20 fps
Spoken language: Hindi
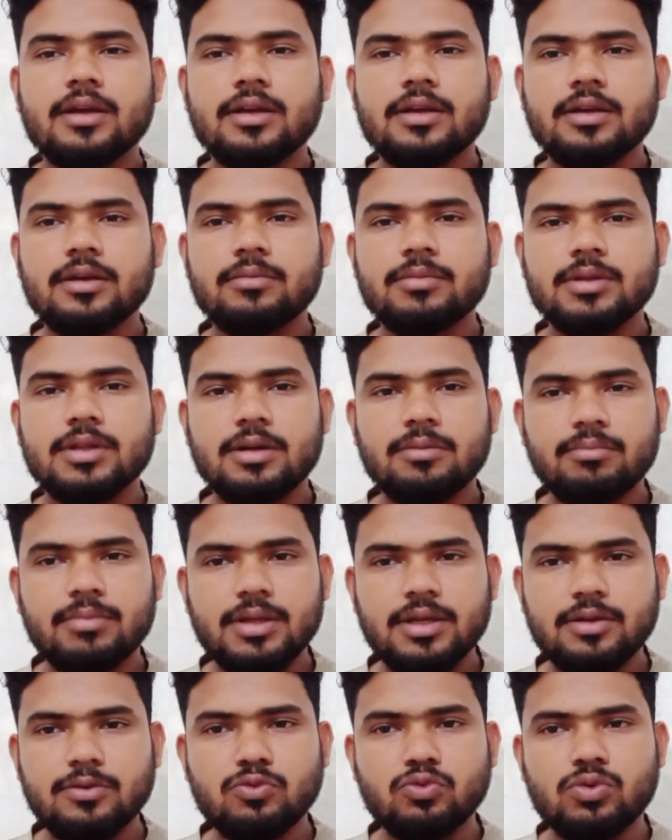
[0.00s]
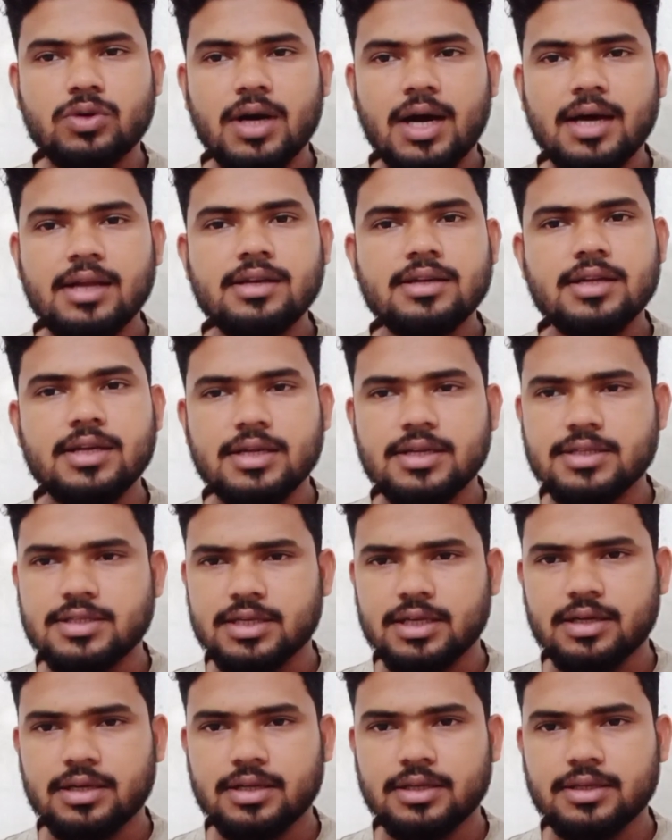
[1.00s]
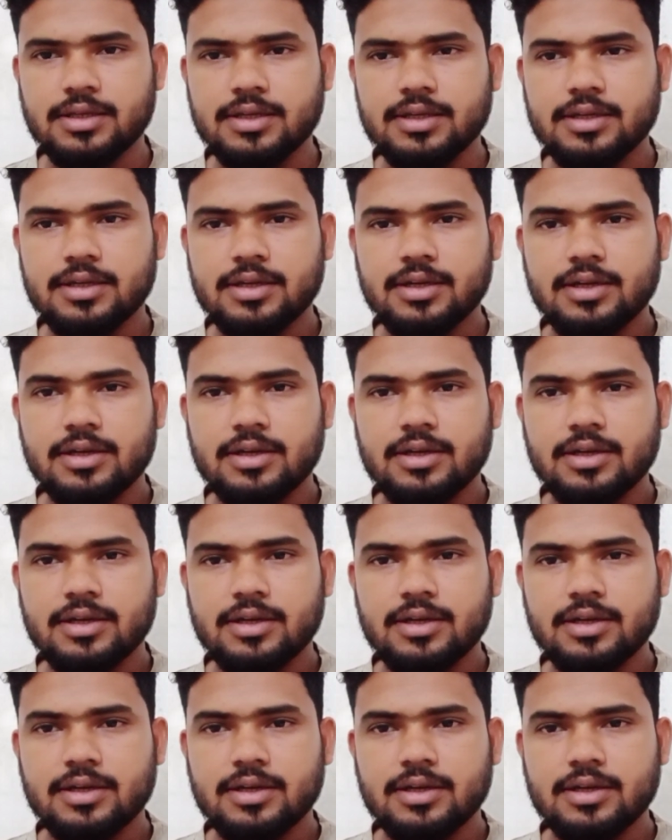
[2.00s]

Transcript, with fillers: कि मतलब मेरी दुकान नहीं चल रही है